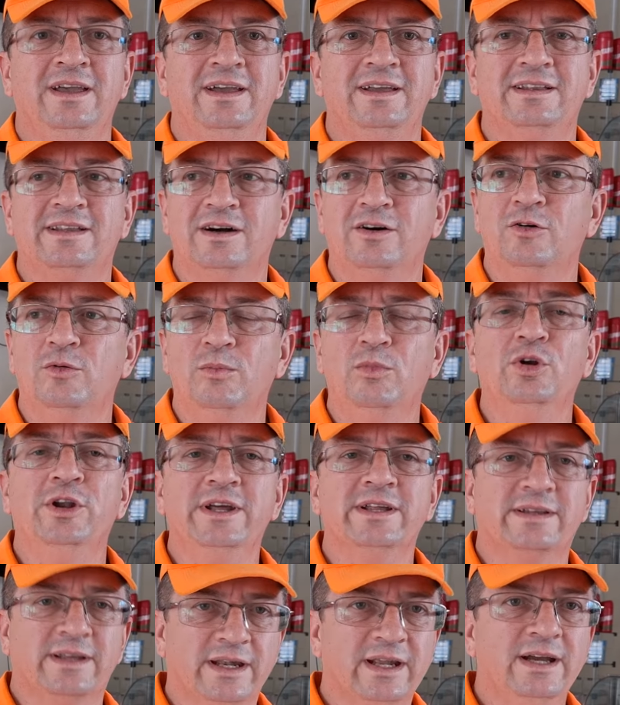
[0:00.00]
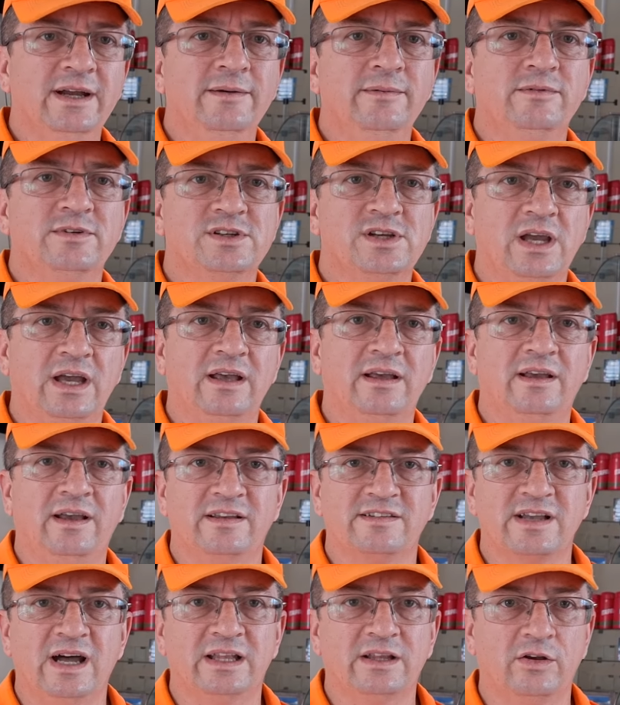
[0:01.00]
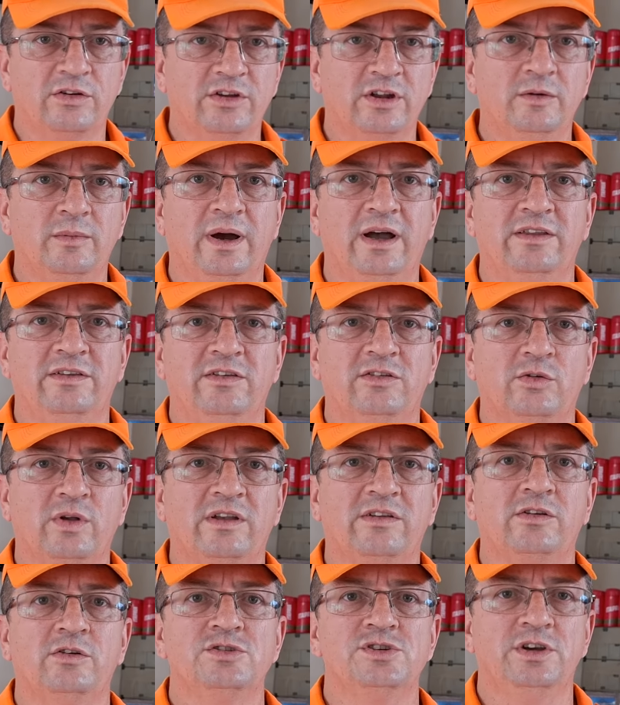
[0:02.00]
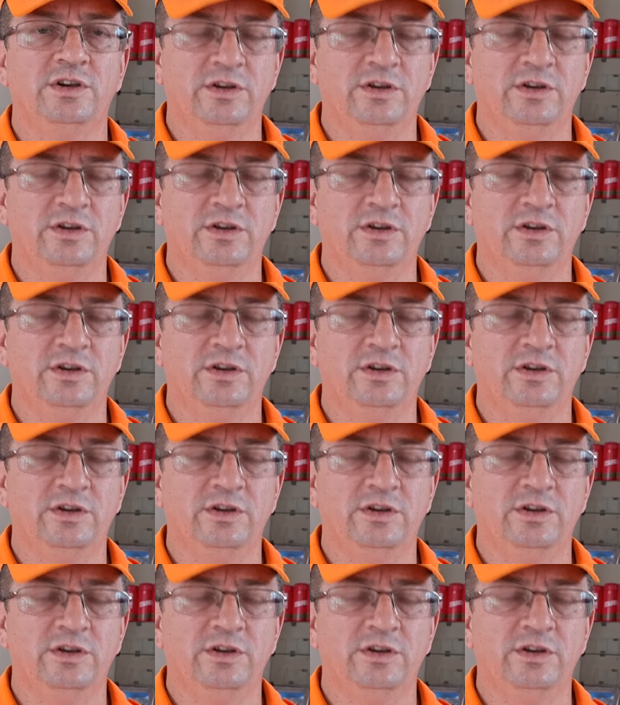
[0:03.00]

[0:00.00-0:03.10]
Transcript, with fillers: e tão bonita, né? Que é resgatar os animais em situação de